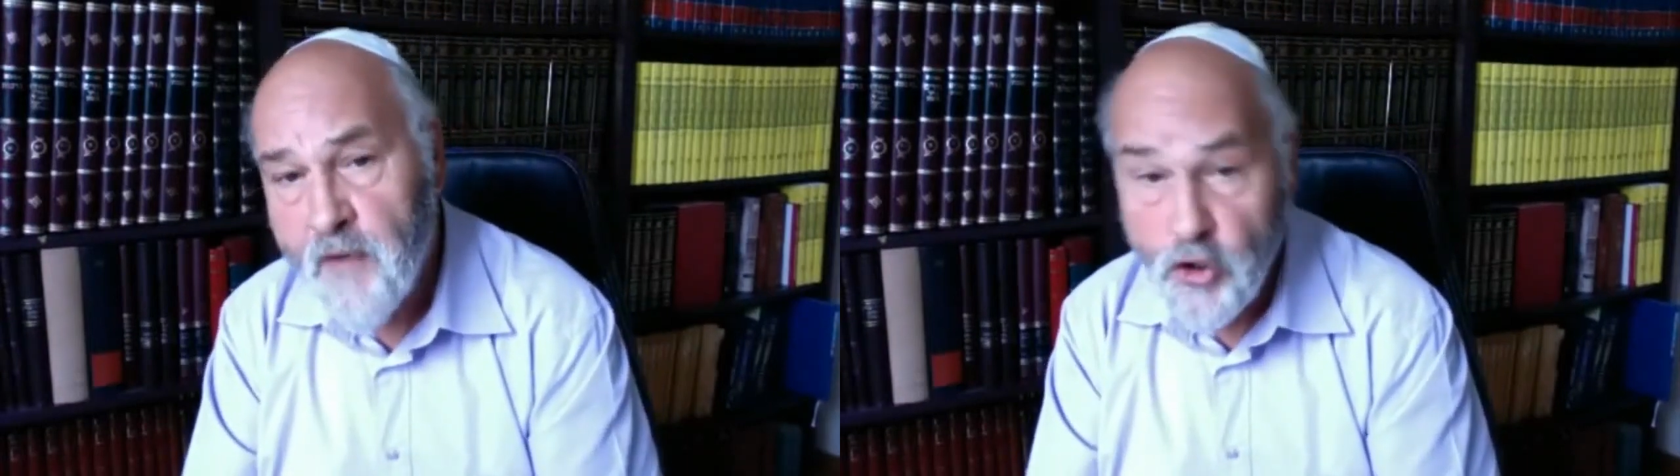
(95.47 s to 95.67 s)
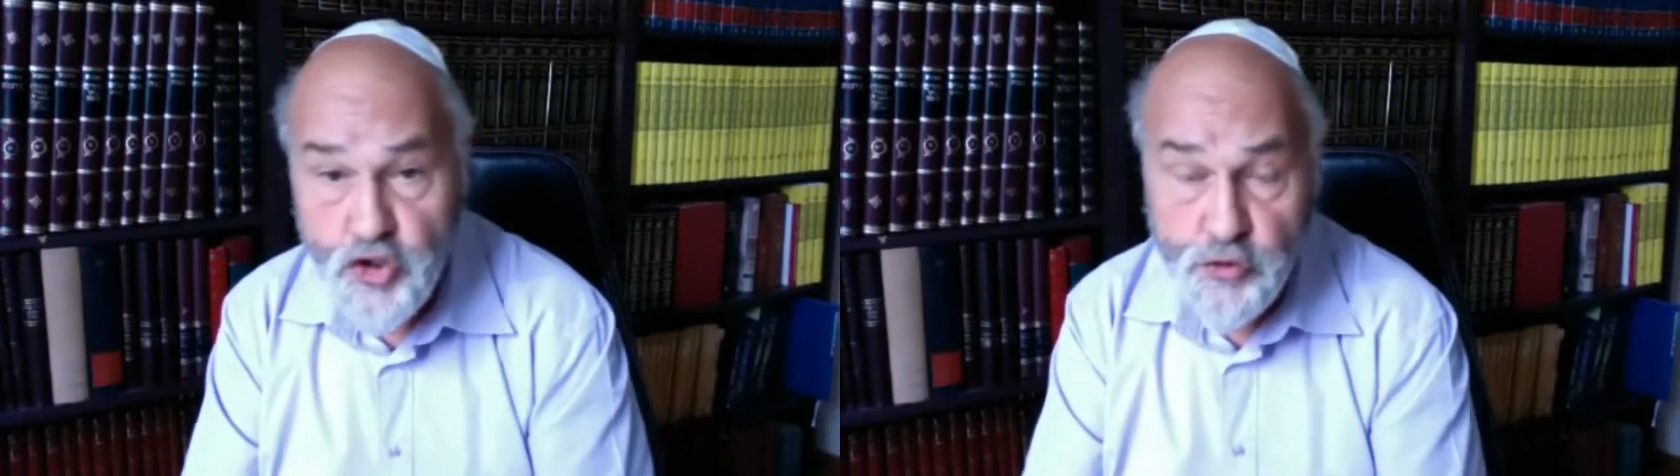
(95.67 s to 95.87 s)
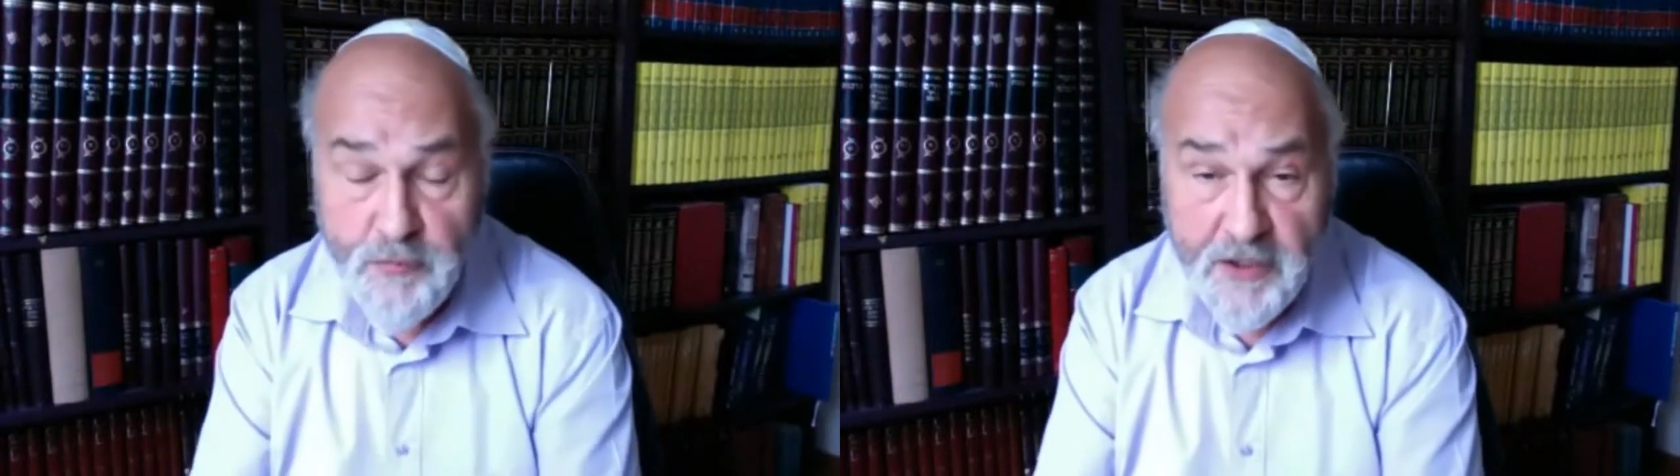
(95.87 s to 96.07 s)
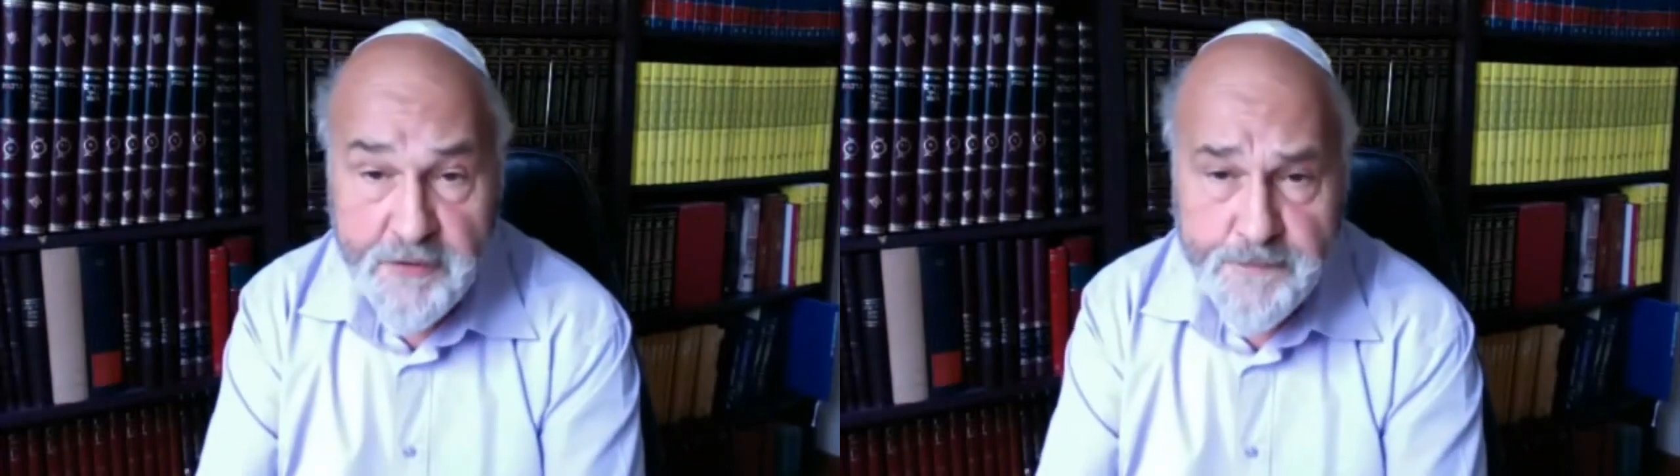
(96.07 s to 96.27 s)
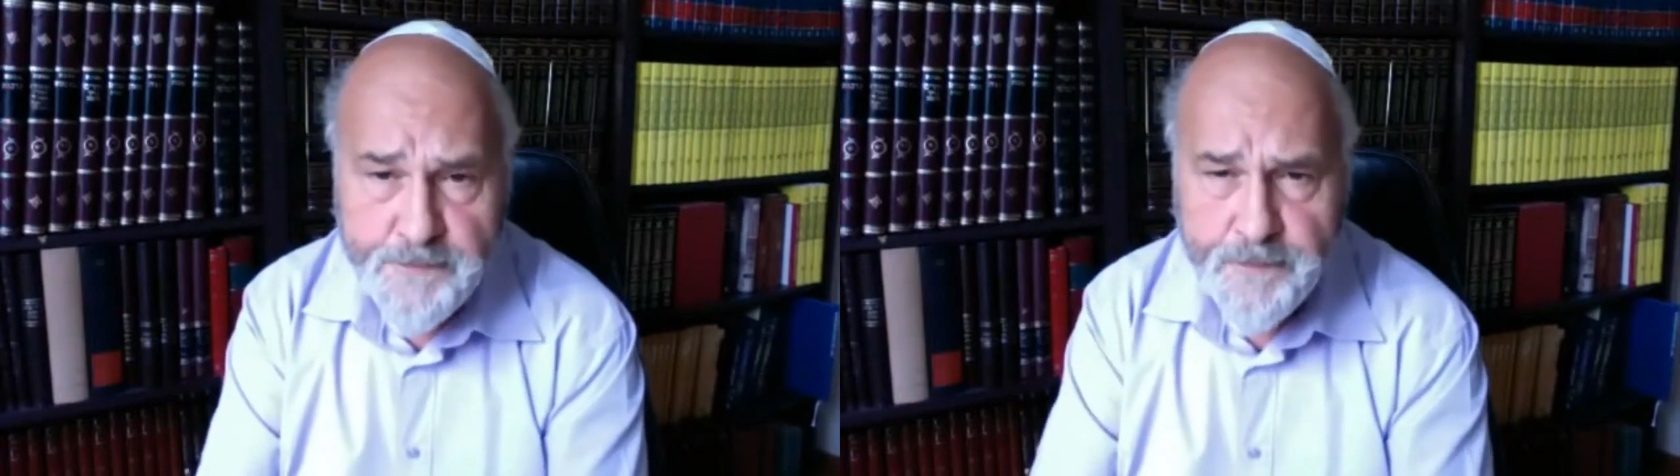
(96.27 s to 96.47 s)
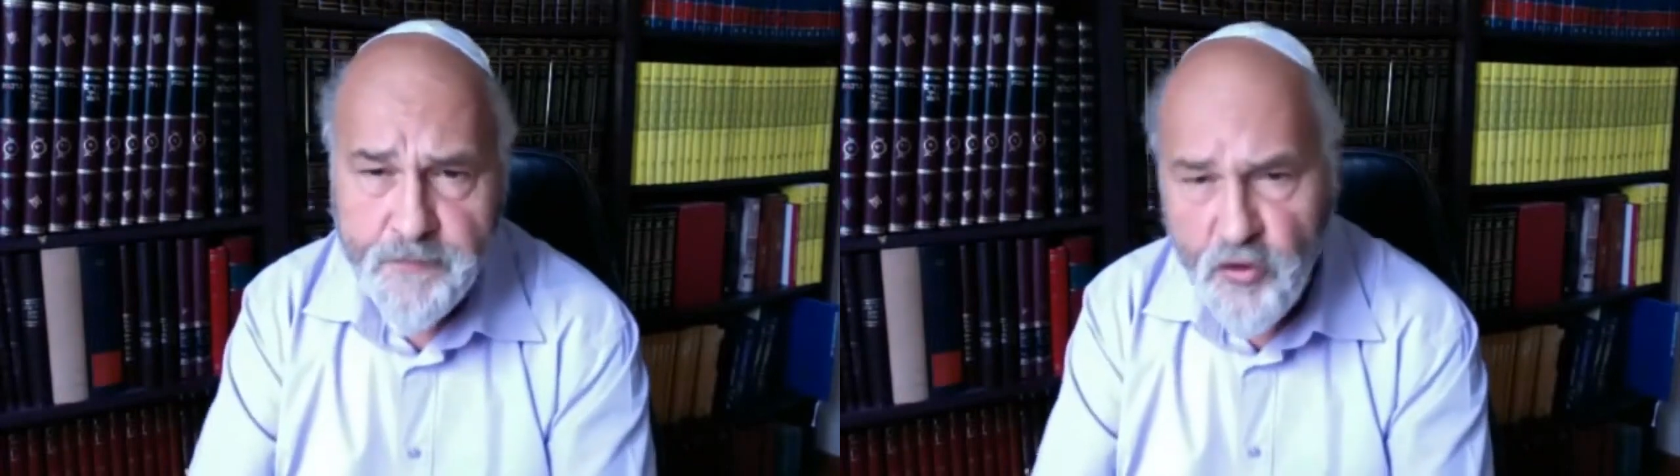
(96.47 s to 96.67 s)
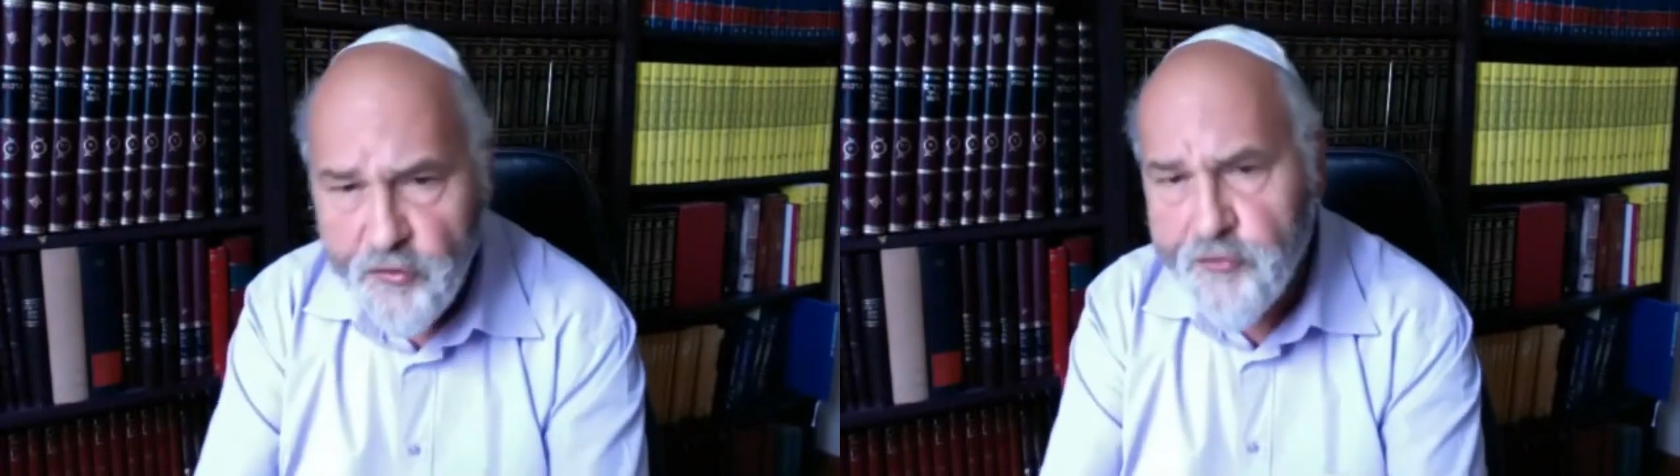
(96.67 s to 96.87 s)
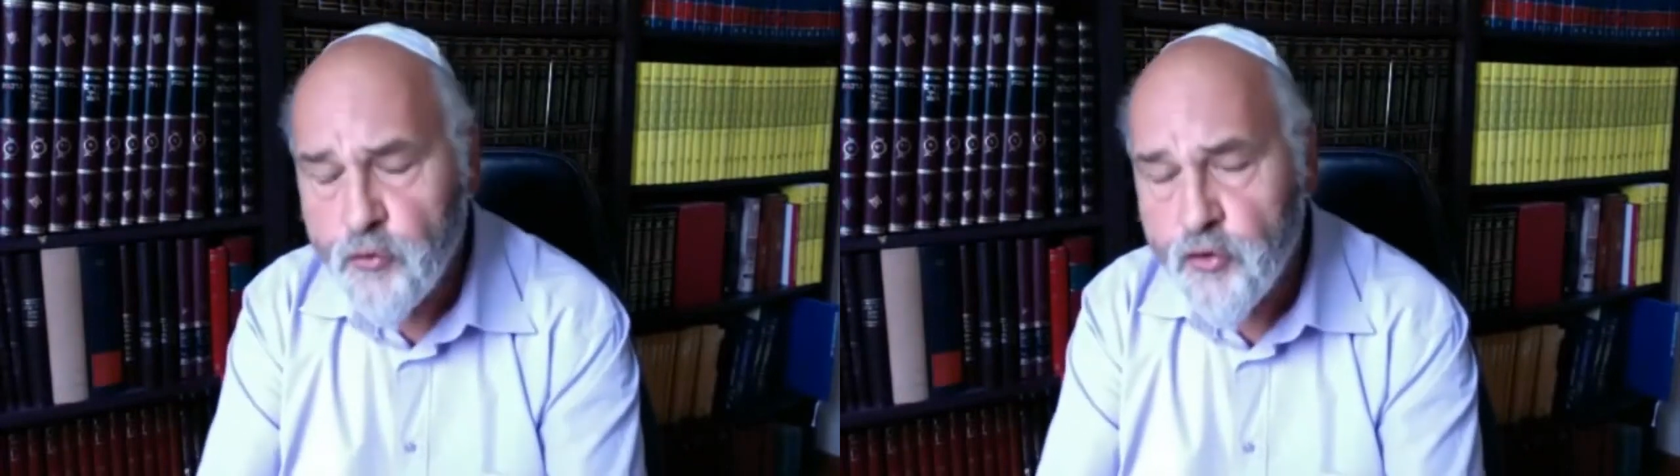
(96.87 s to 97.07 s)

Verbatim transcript: un chemin dans son